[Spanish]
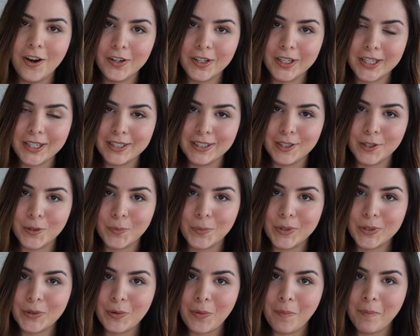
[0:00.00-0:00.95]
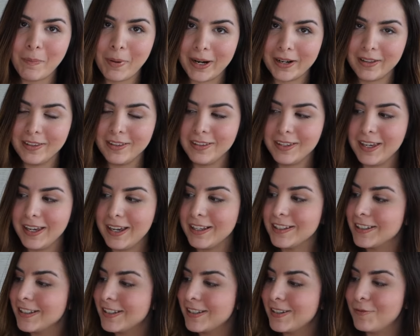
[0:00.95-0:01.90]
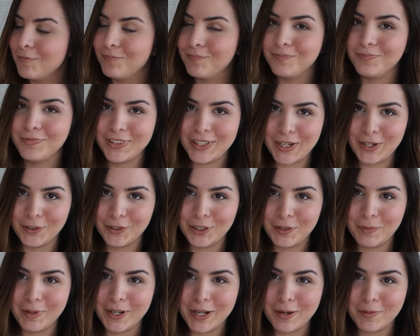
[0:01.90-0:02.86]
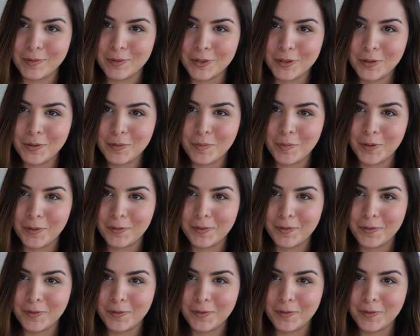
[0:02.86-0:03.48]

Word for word: ok, después de un par de días ya lo terminamos, por